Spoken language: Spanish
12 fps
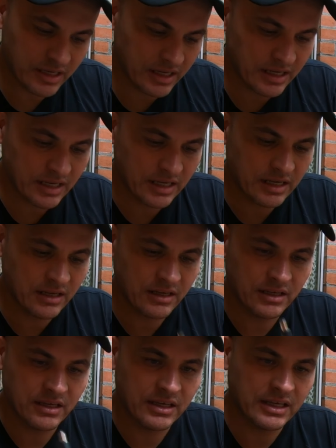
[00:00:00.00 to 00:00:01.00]
que,
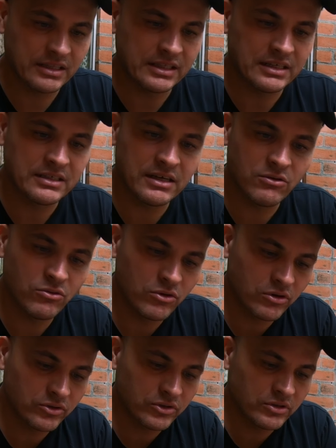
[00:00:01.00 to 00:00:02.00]
estar
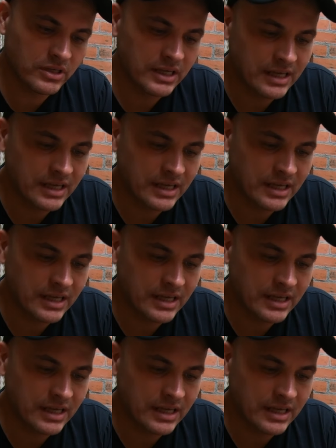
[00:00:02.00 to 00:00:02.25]
seguros